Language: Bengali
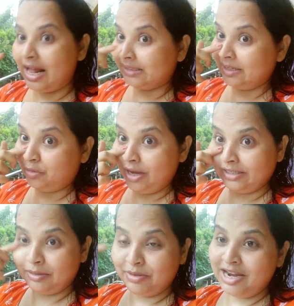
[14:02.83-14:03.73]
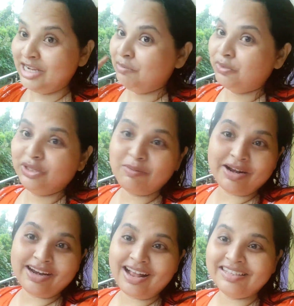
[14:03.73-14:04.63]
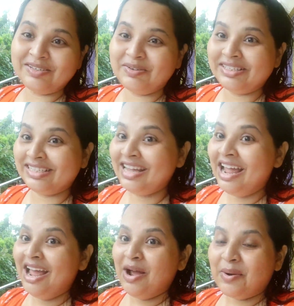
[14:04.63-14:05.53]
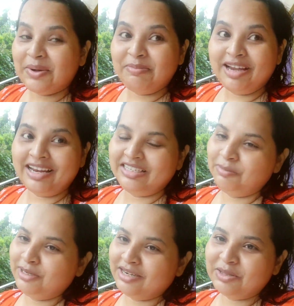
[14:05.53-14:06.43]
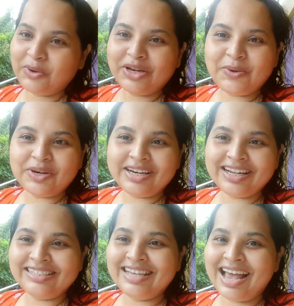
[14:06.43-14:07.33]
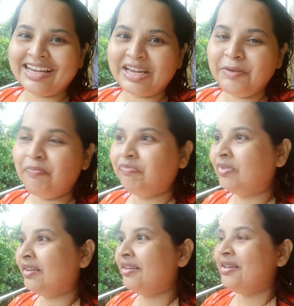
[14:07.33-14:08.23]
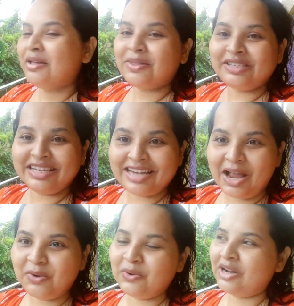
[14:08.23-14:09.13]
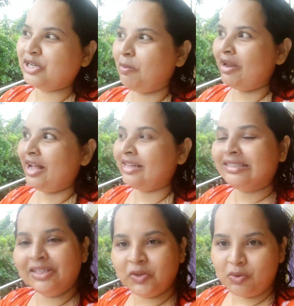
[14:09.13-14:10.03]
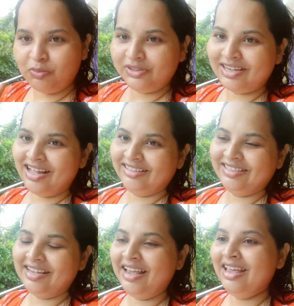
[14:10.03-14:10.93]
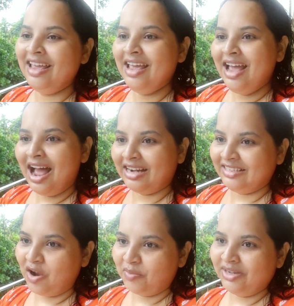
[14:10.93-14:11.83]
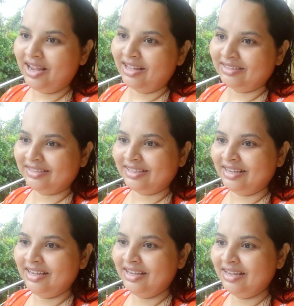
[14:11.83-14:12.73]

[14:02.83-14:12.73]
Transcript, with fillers: আর আজকে তো একটা বেশ বুদ্ধিমানের কাজ করেছি ওই বিকেলে টিফিনটা তৈরি করে রেখেছে আগেই তো সেটা এখন ওরা সবাই খাচ্ছে তরমুজ খাচ্ছে আর চাউমিন খাচ্ছে